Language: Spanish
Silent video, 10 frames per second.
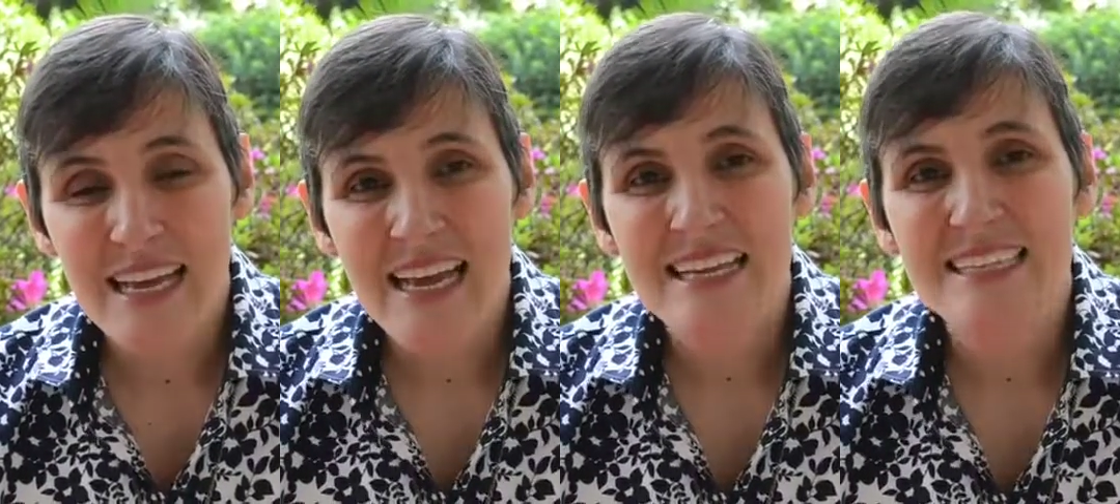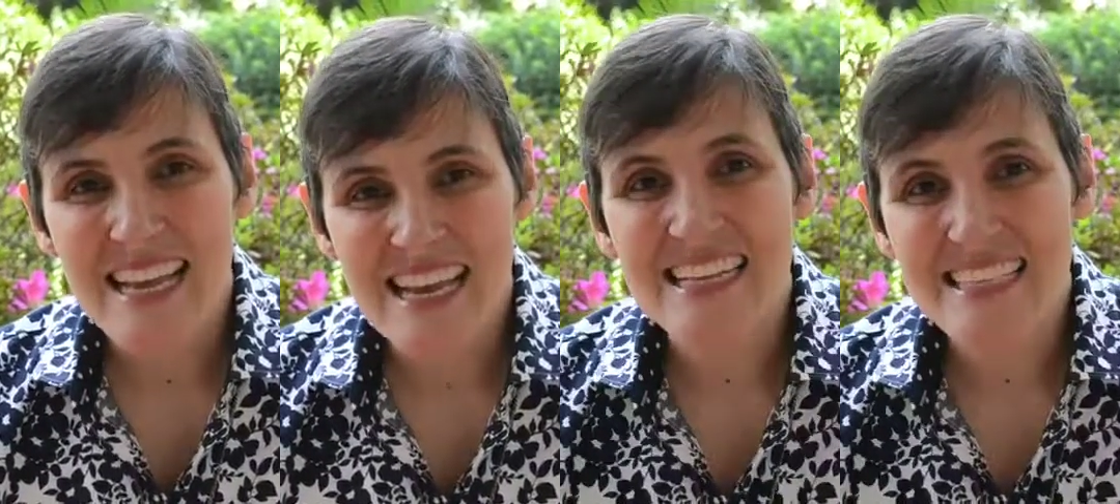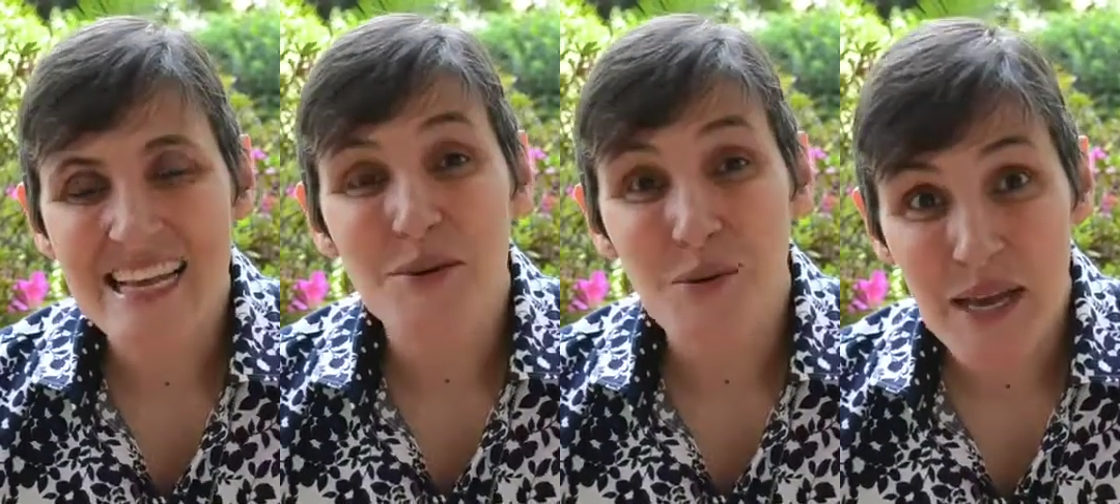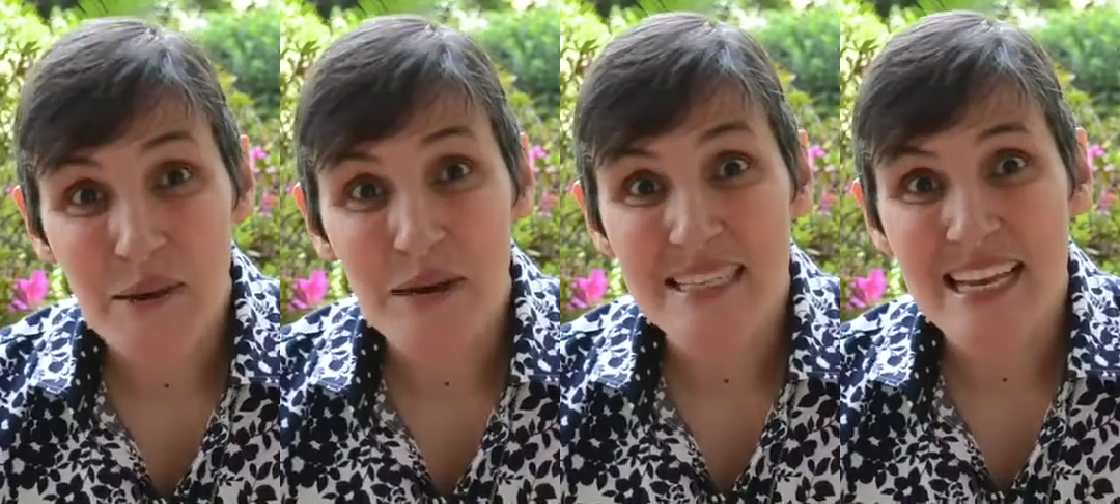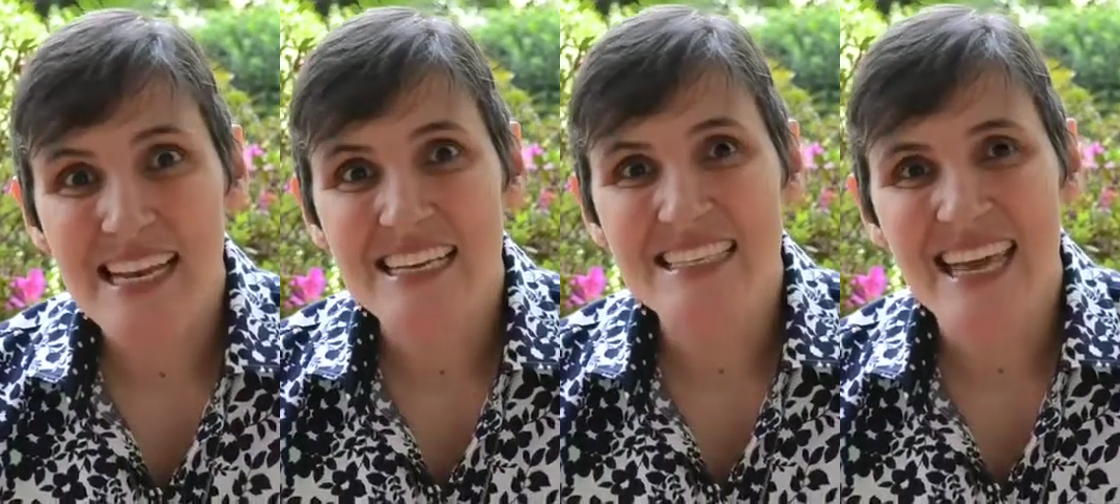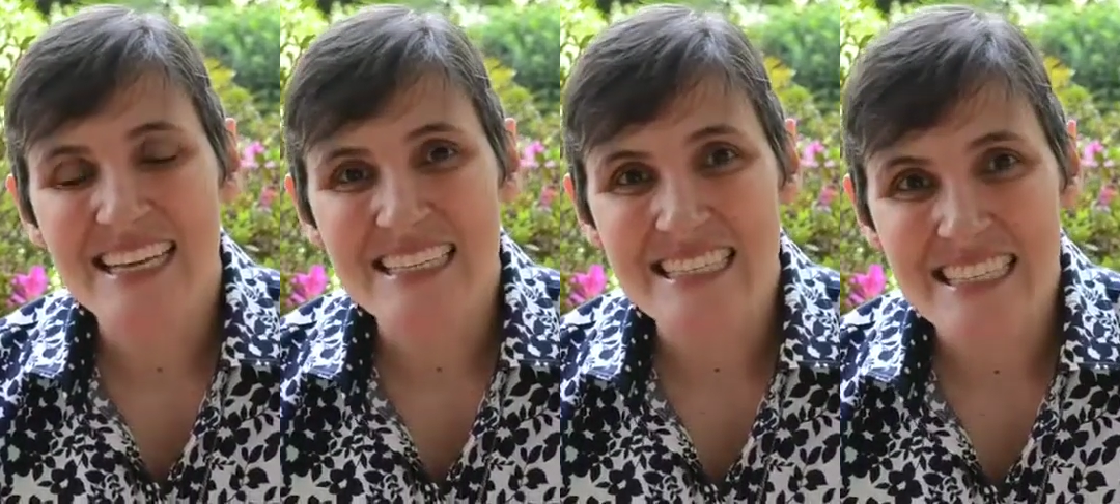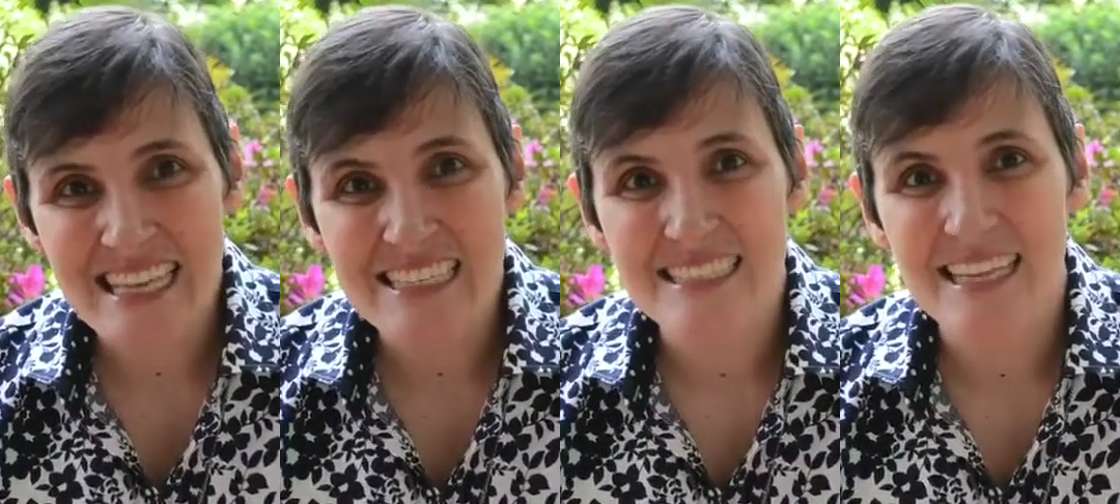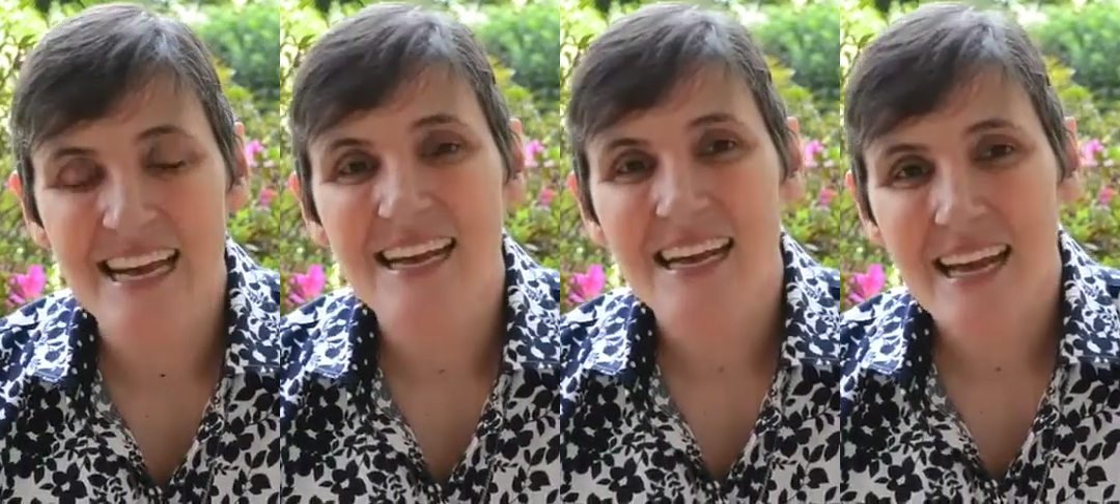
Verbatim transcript: esa iglesia nueva, esa iglesia distinta,